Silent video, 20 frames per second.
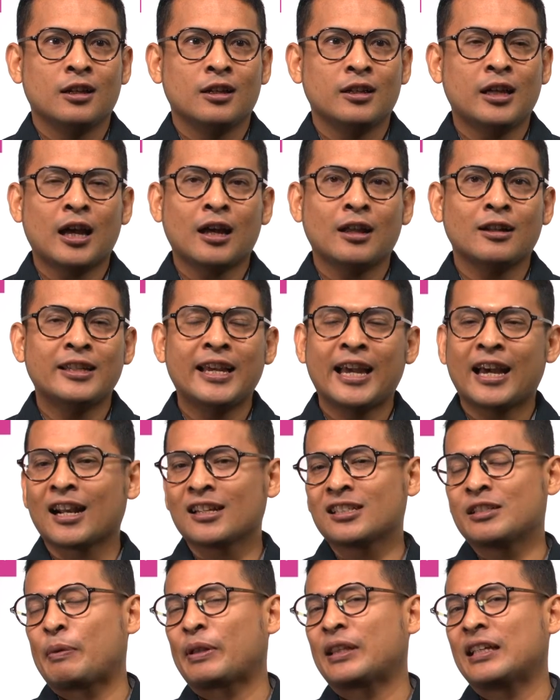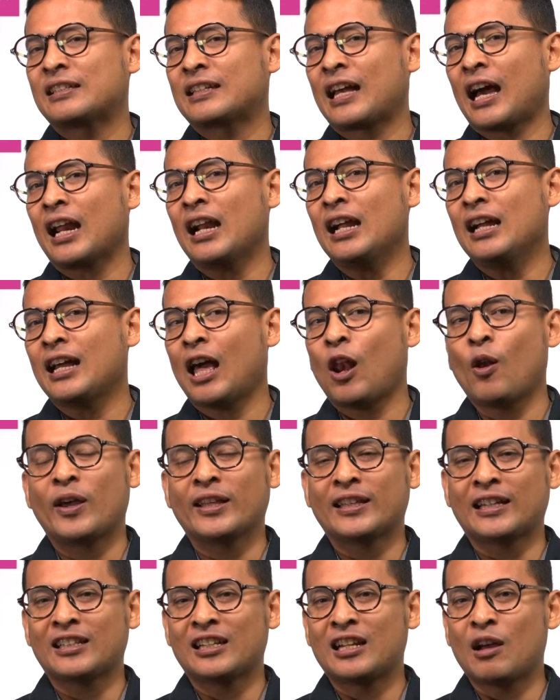ya di era seperti sekarang kalau
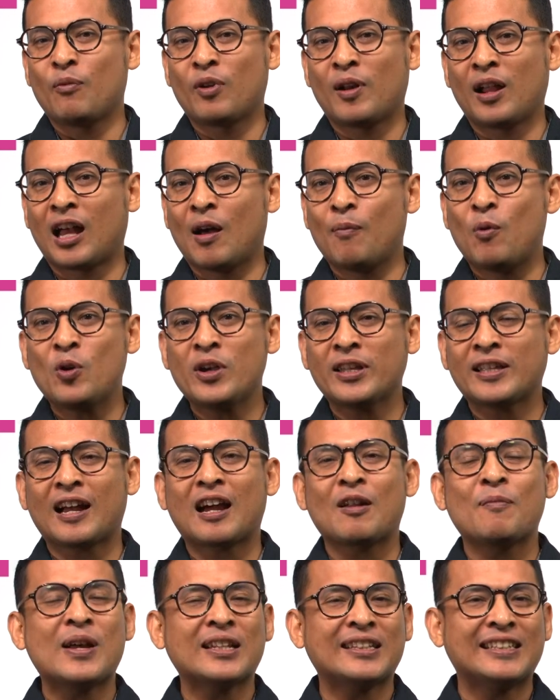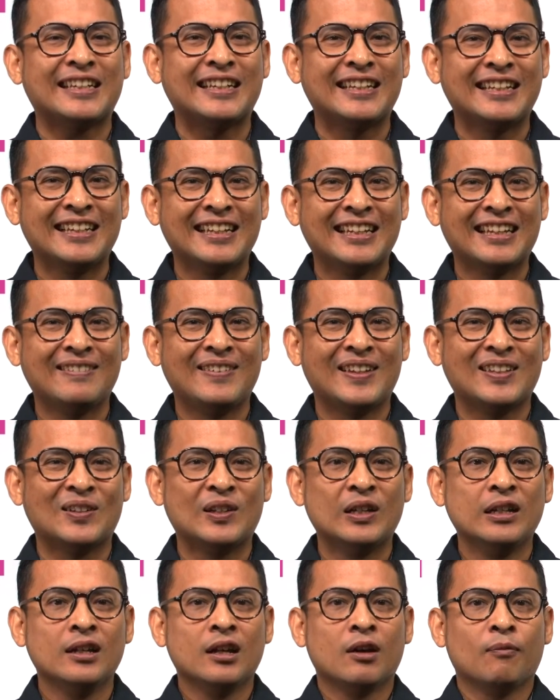kita tidak bergabung kita akan mati begitu.
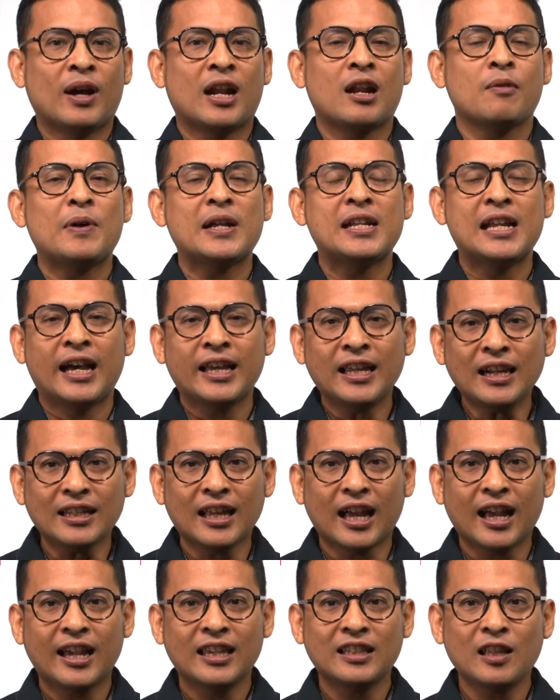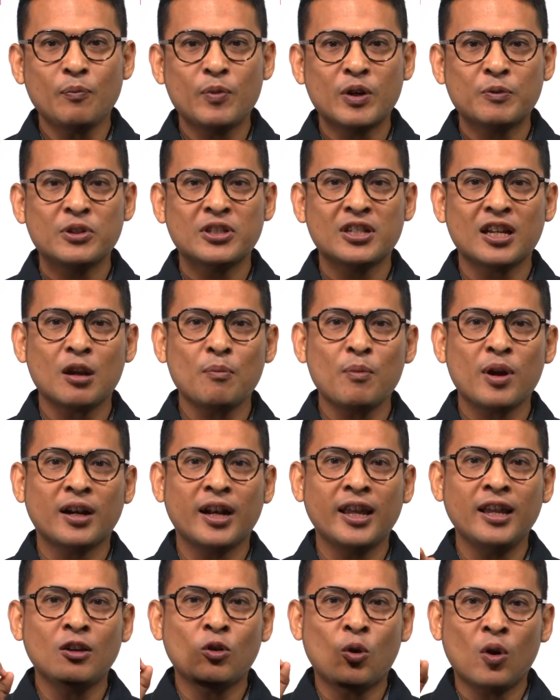Nah, pada akhirnya kita berbicara
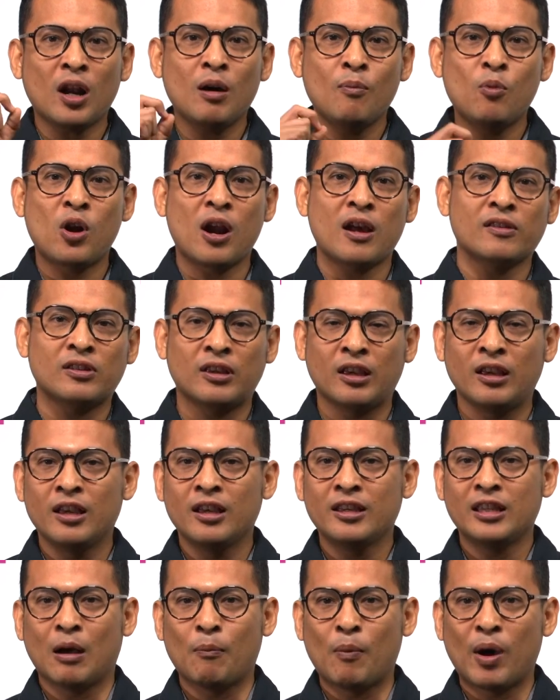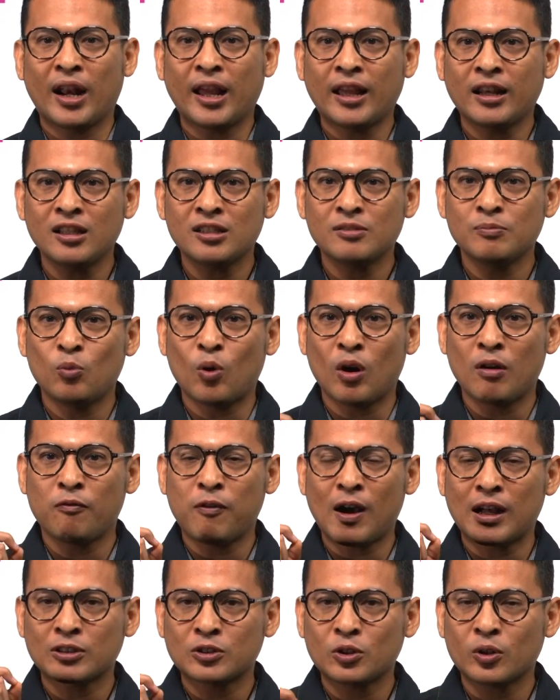mengenai kolaborasi yang mana ini sebuah
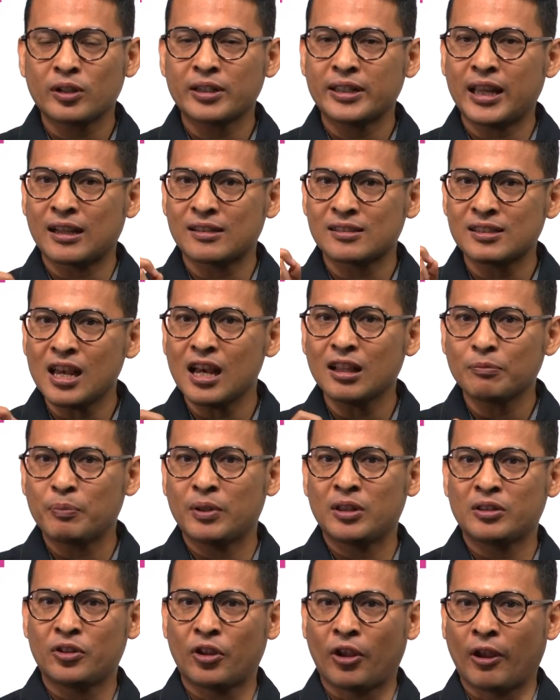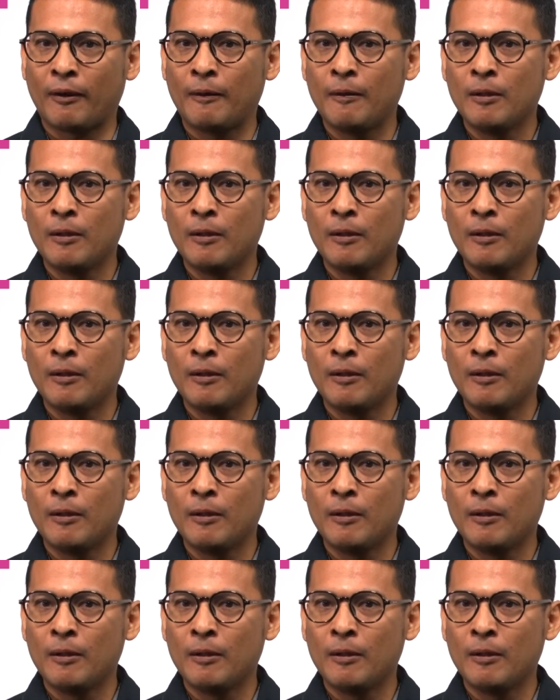faktor yang sangat penting